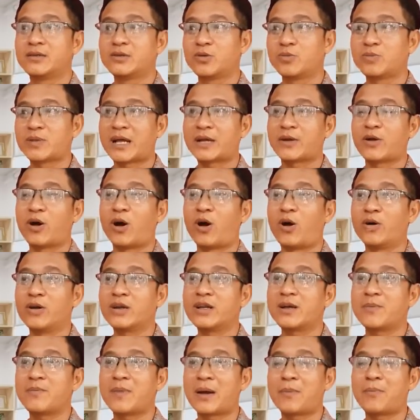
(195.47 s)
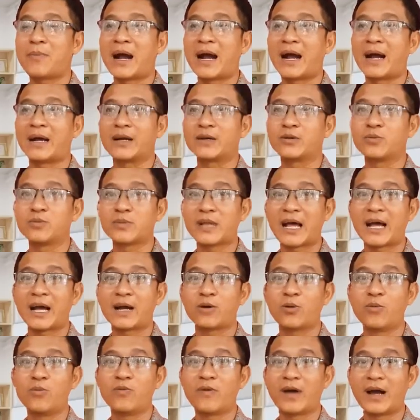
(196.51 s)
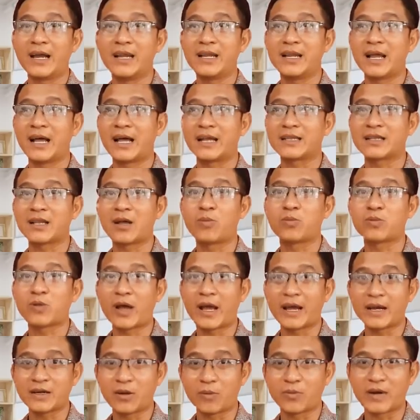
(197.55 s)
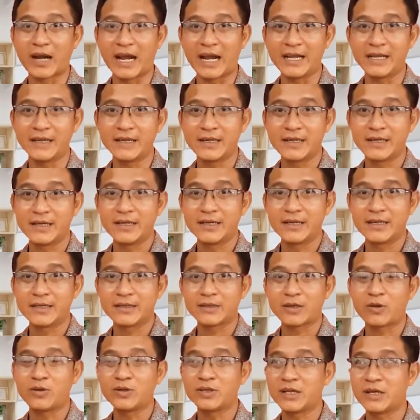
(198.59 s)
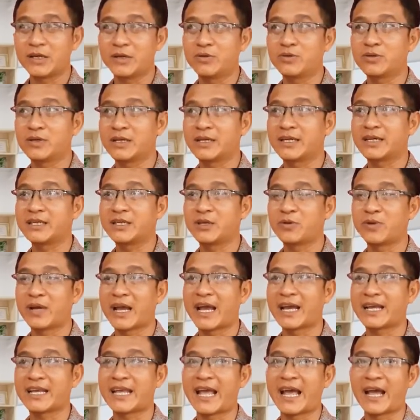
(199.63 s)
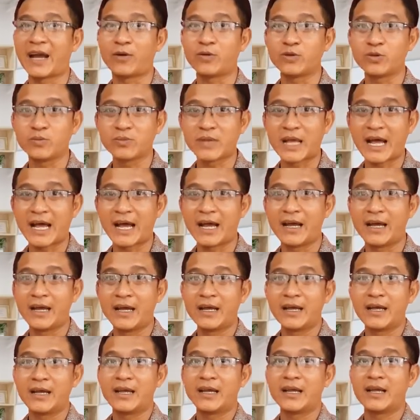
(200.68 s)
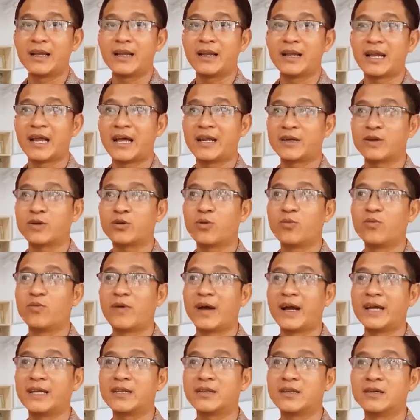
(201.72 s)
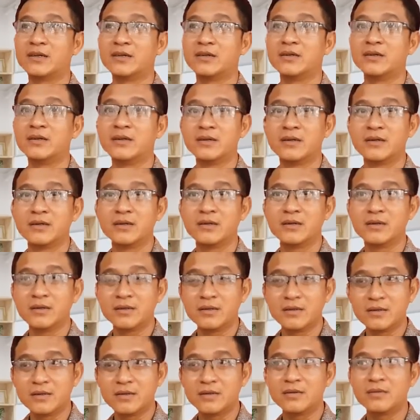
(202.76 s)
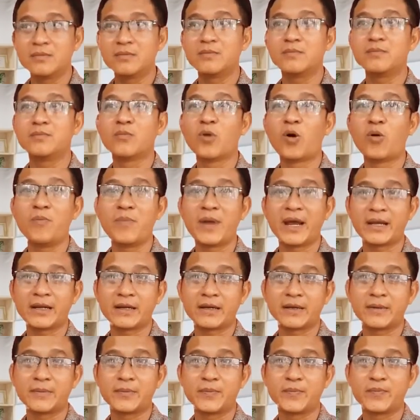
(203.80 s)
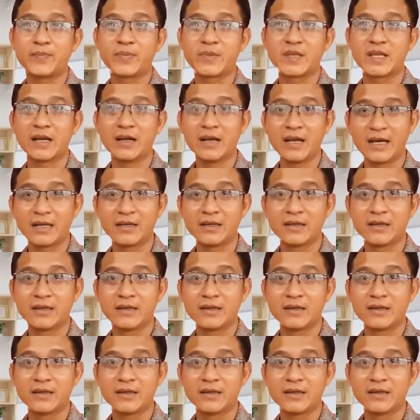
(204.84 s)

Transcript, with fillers: chúng ta đòi hỏi là mặt bằng chúng ta cũng phải là thông thoáng rộng rãi tối thiểu thì cái chiều ngang nhà của chúng ta là nó cũng phải từ 4 mét trở lên